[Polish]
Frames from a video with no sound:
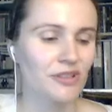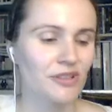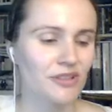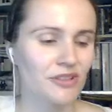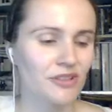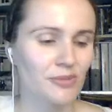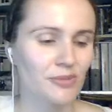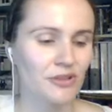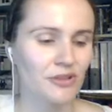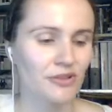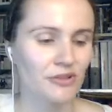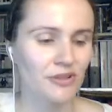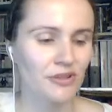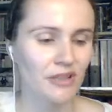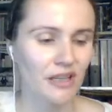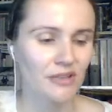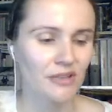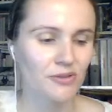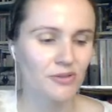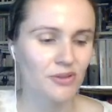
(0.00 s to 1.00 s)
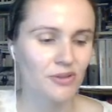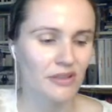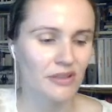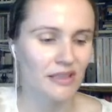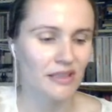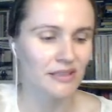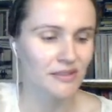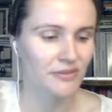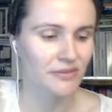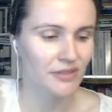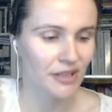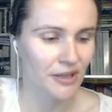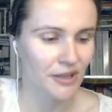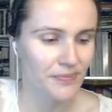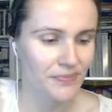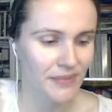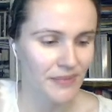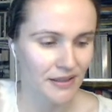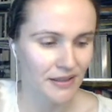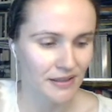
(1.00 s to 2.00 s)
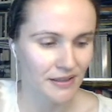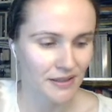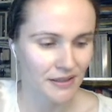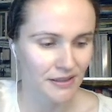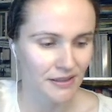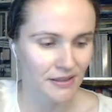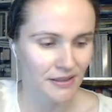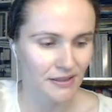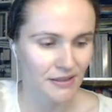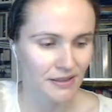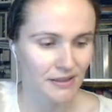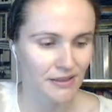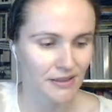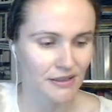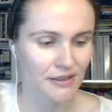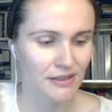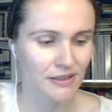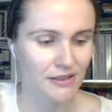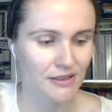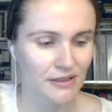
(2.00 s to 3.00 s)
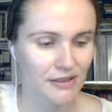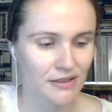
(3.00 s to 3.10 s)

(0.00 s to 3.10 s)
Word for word: Idziemy do teatru o nazwie, e,